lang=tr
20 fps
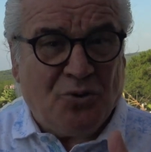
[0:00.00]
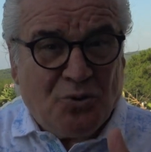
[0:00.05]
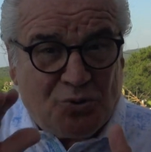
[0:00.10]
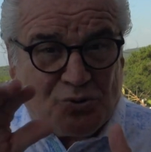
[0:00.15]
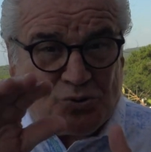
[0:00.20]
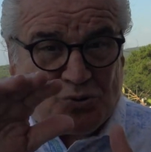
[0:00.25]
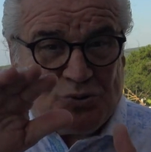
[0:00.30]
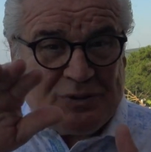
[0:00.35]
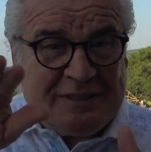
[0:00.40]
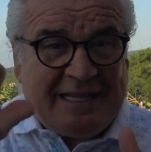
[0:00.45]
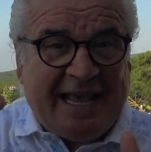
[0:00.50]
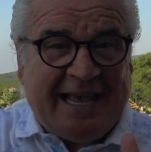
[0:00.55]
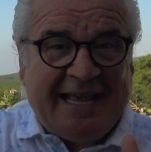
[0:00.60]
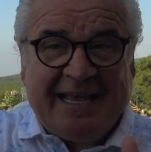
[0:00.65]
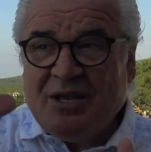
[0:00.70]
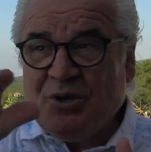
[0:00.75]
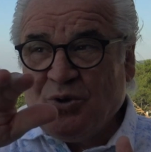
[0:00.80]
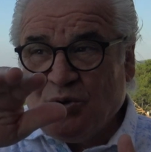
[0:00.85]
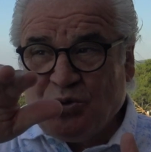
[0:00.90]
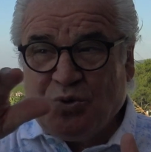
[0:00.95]
özünde
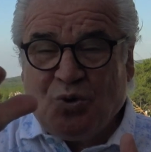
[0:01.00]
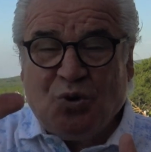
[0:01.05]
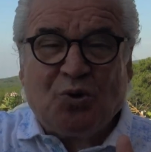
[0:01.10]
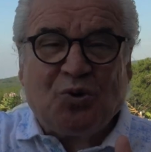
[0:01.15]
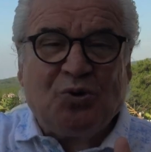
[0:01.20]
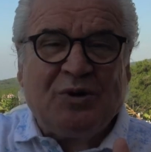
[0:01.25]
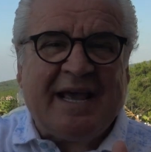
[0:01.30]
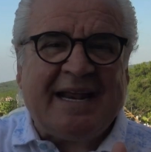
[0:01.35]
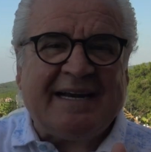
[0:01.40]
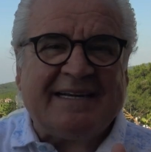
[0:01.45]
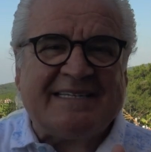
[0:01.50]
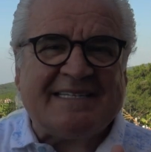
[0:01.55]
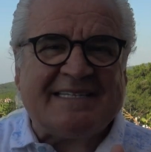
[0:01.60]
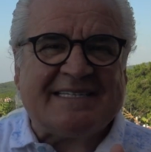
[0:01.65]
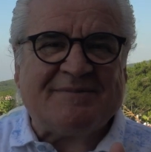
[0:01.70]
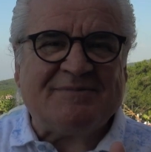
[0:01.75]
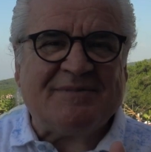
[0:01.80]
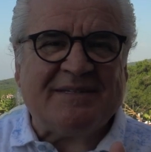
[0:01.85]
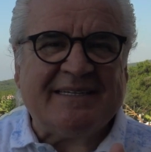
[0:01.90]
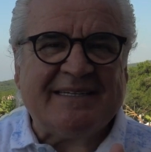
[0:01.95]
görünen
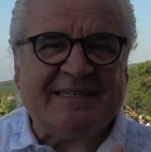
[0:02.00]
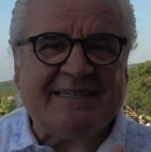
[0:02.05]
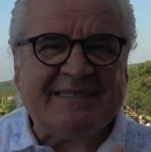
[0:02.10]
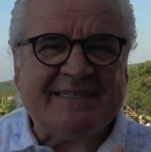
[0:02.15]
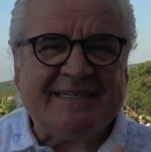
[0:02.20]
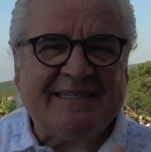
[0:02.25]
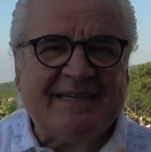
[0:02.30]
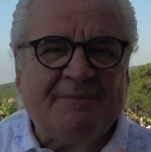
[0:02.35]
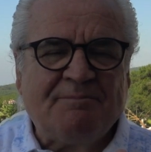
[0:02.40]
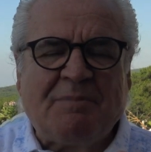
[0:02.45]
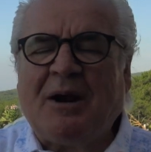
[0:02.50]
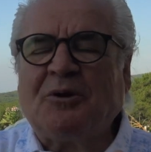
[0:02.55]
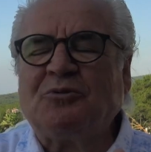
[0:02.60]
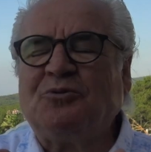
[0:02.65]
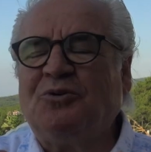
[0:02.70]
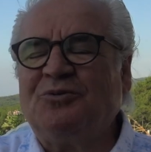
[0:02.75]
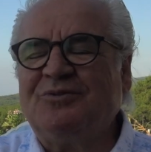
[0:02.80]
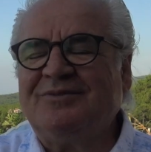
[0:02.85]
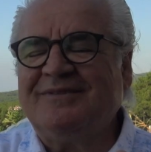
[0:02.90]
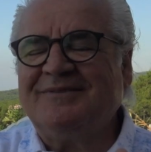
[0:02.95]
kısmı.
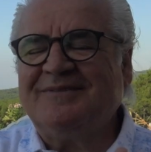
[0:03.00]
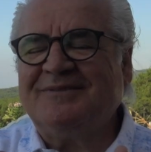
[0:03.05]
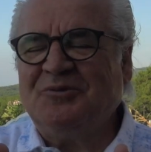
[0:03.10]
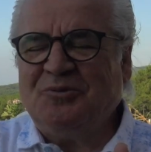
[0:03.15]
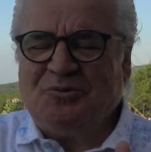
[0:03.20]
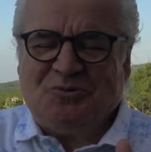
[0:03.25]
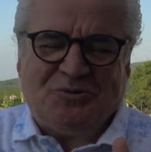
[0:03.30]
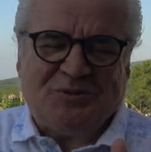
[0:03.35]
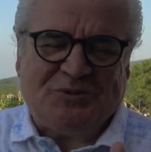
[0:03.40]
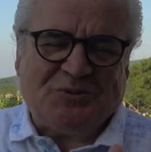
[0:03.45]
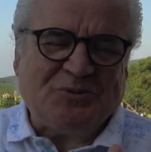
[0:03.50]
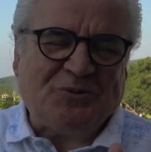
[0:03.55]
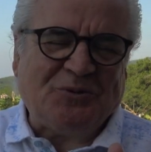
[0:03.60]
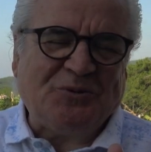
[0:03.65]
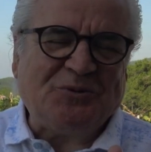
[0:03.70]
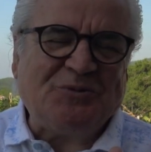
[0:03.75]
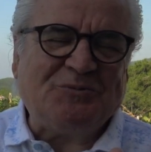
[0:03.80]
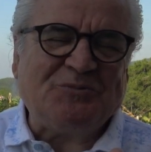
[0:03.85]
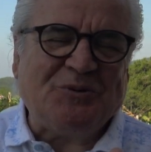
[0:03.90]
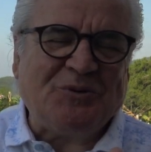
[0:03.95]
Pardon, özünde
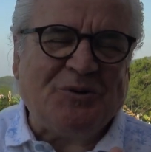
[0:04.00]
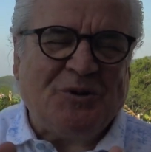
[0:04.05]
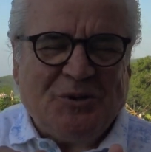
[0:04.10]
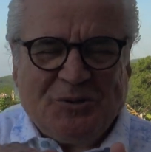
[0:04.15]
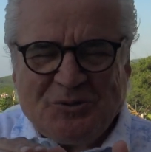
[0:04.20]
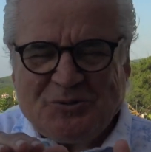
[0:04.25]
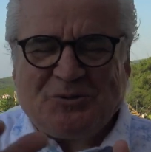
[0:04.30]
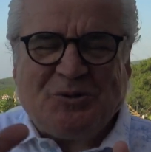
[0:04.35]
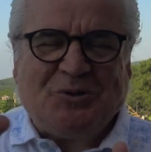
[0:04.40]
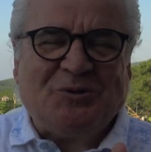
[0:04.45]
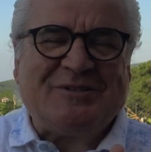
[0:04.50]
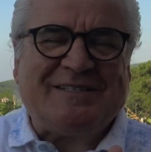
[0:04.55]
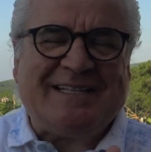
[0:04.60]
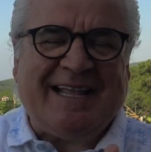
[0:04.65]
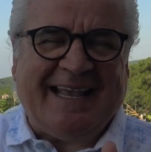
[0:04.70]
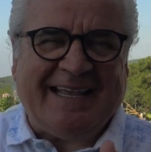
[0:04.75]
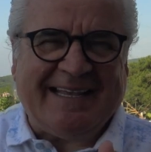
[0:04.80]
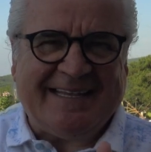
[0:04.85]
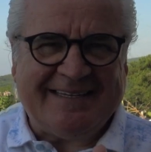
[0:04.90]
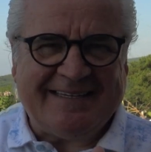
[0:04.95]
olur mu?
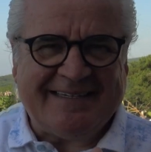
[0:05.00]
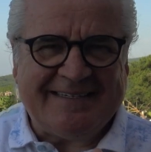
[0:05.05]
Sözde.